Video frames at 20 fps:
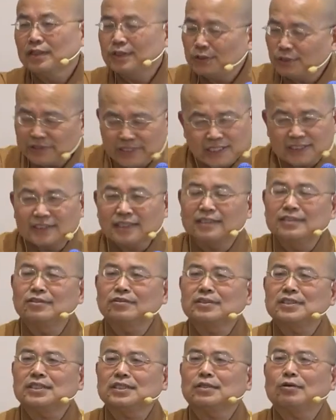就养成一
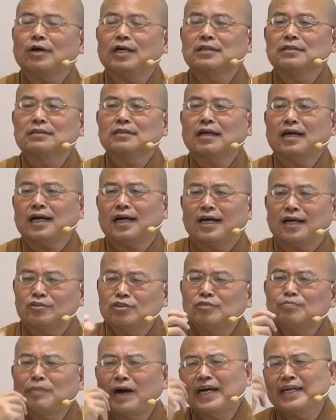种习惯啊，
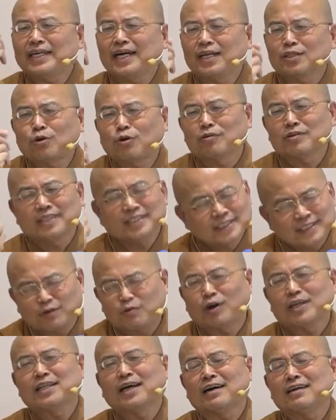去拔牙痛也是
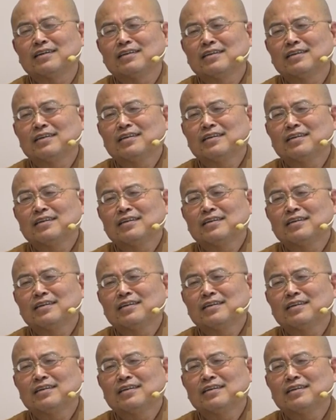关啊，